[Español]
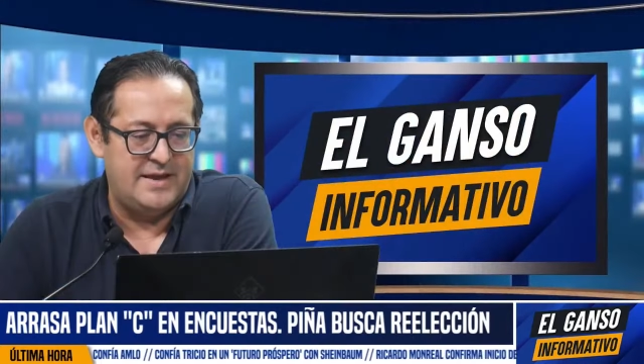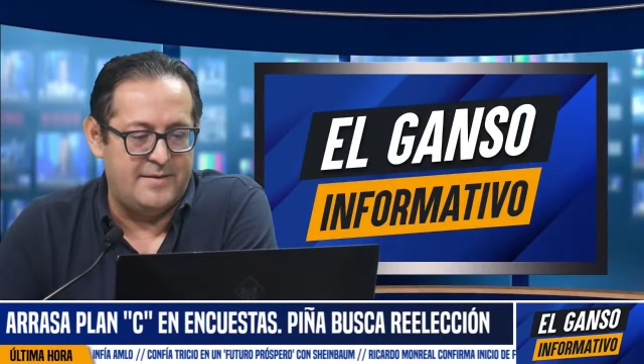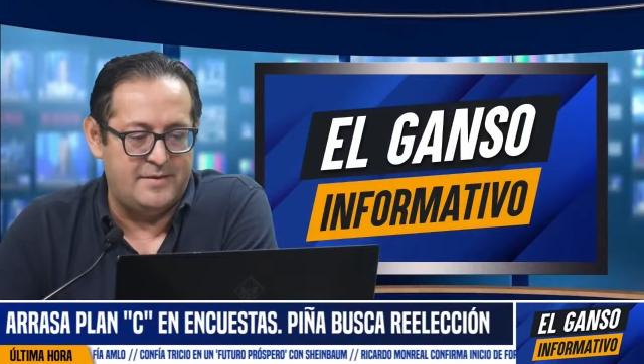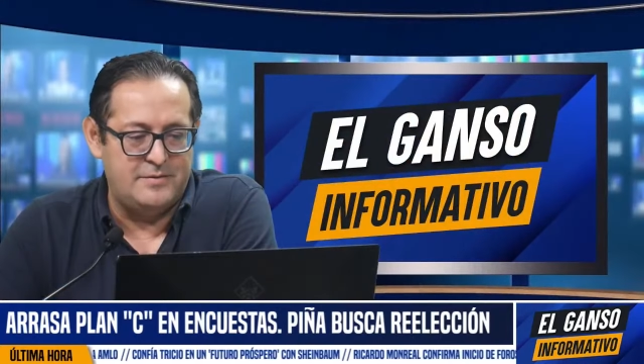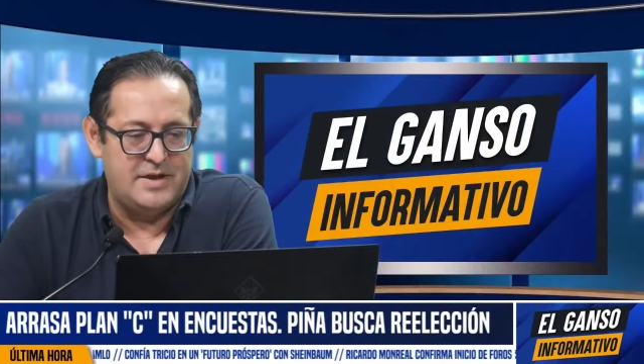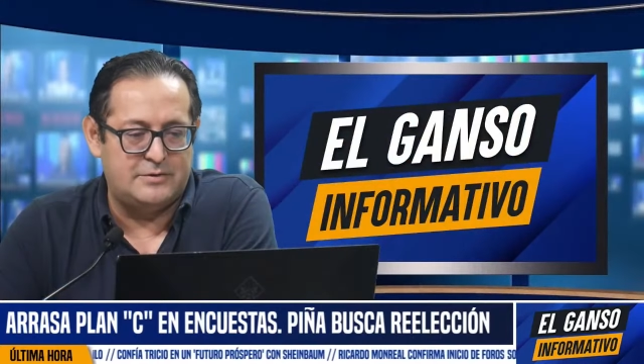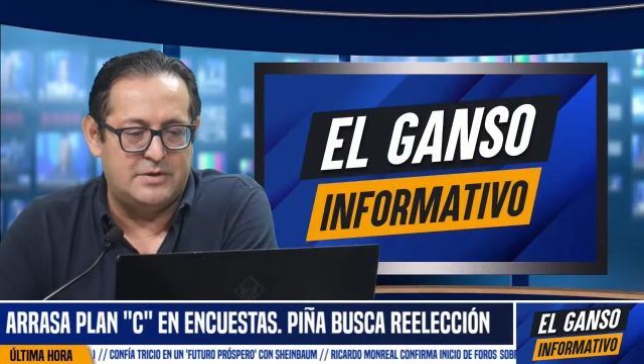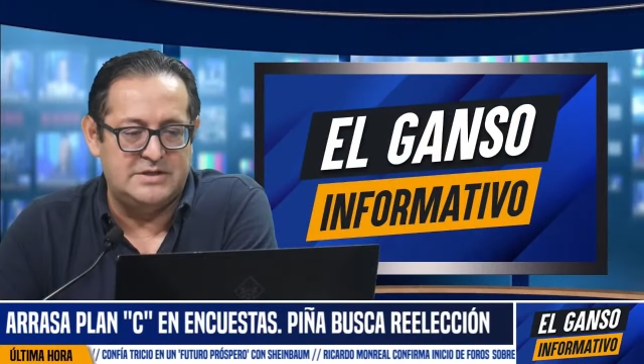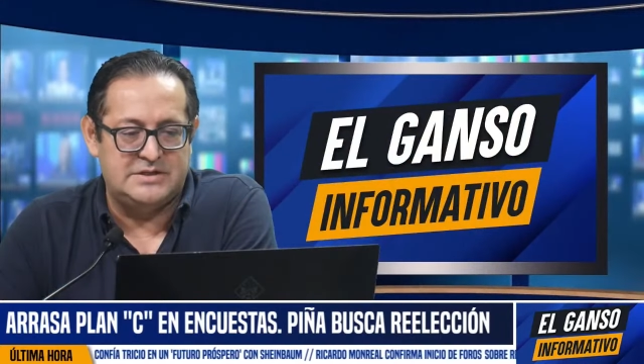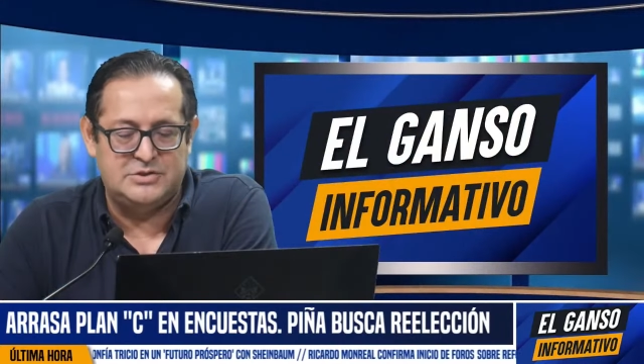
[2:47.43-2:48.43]
en una
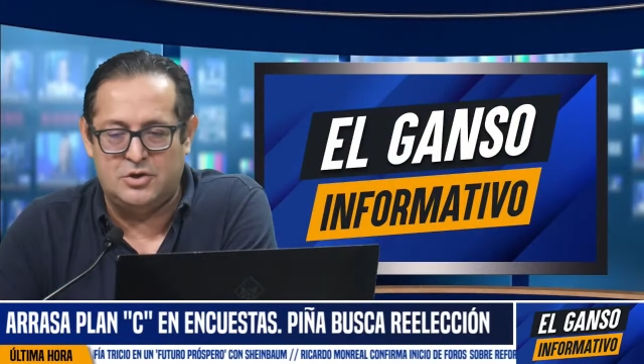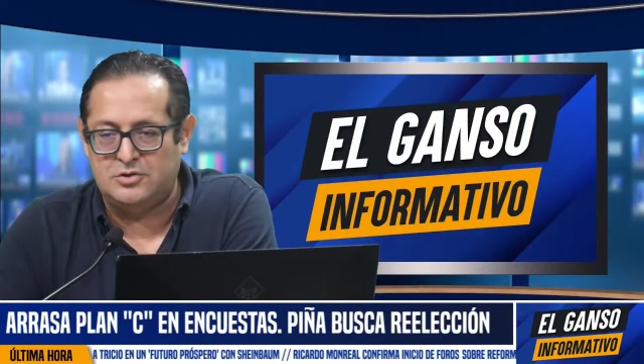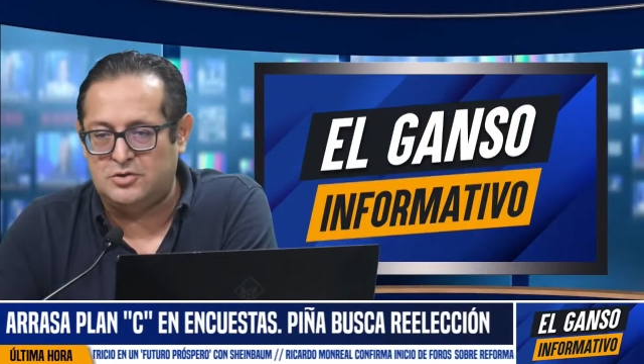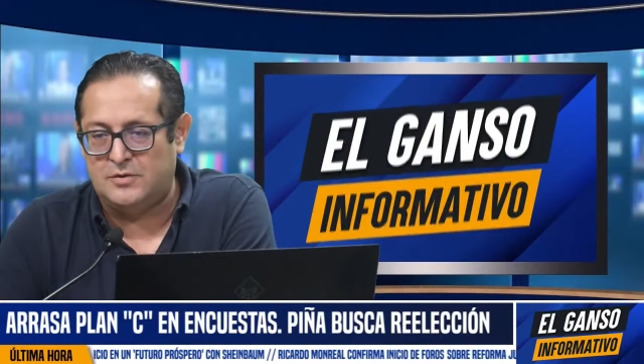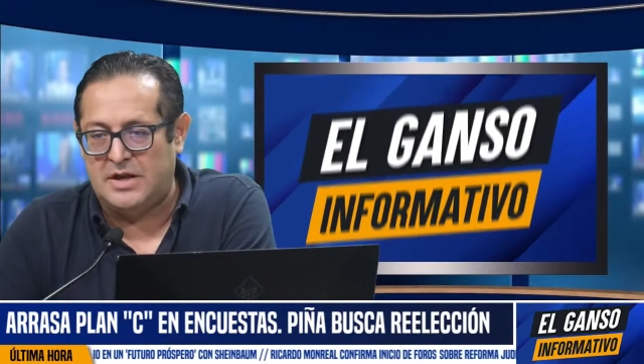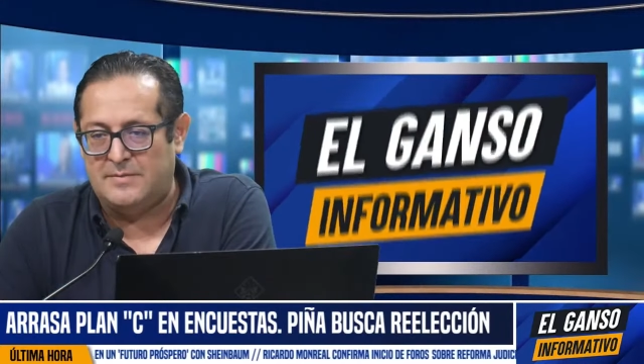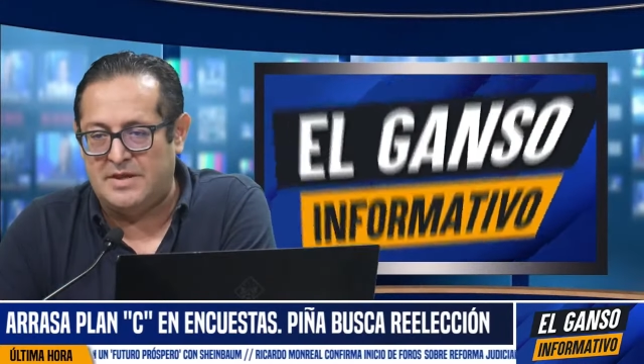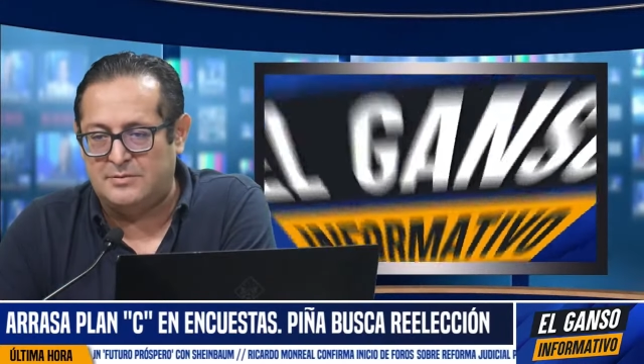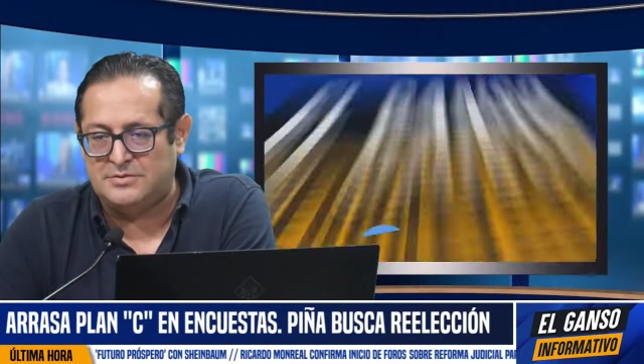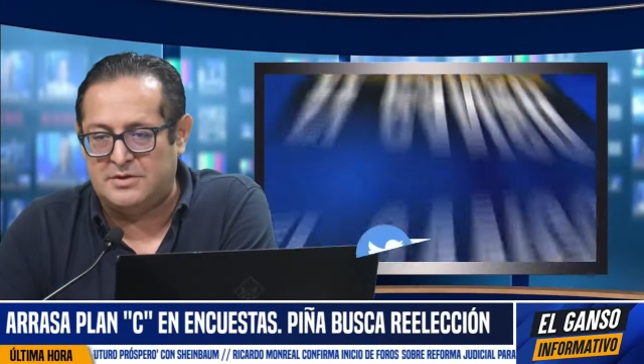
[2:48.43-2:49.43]
actualización sobre la madre
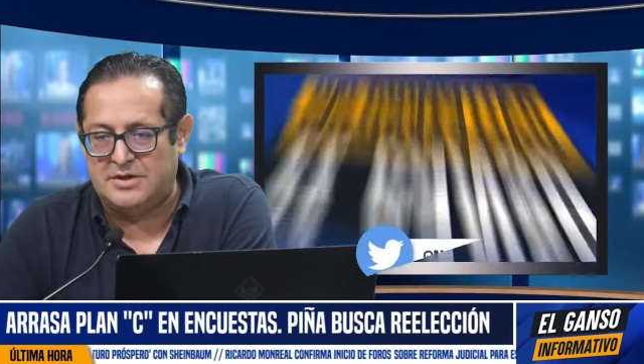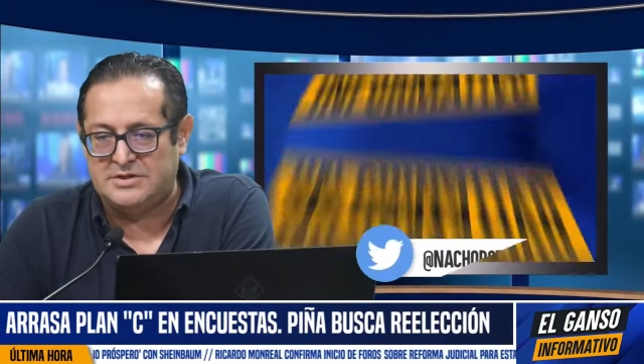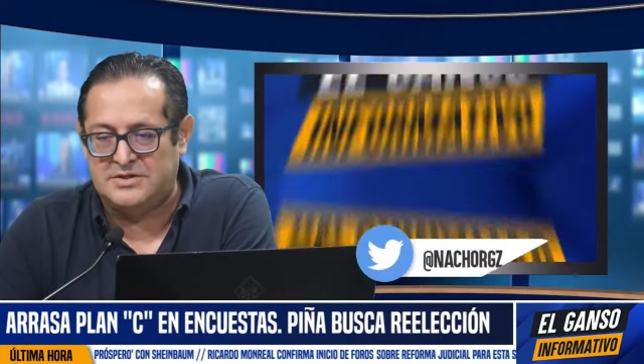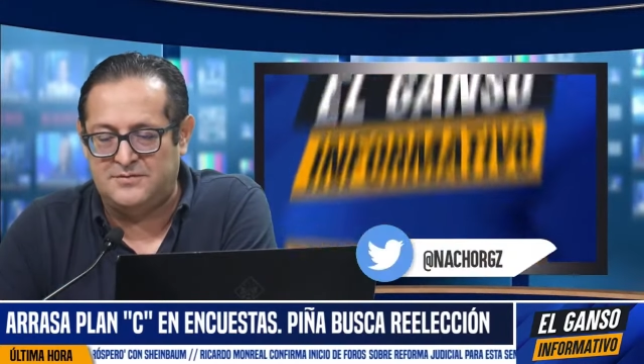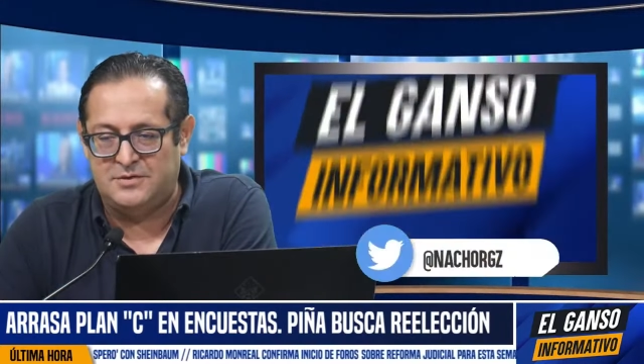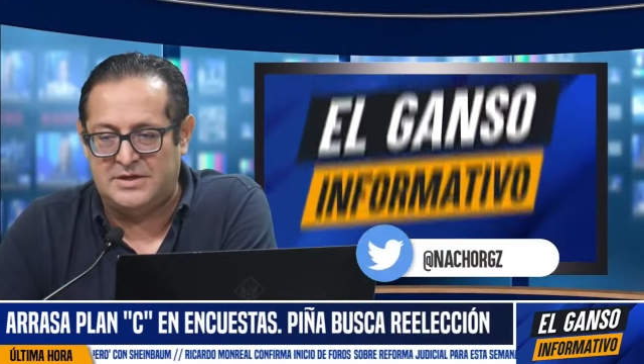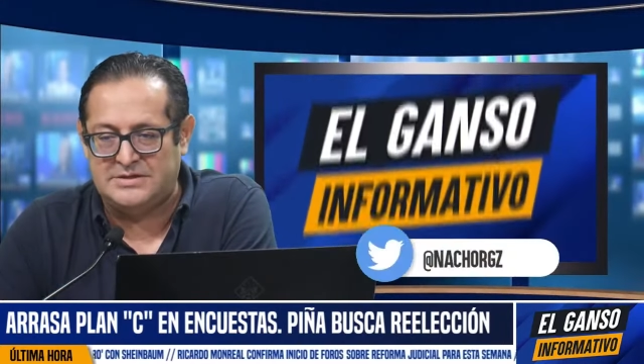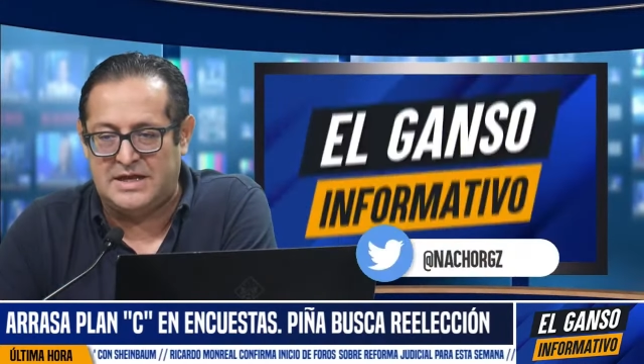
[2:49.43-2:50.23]
buscadora Ceci Flores,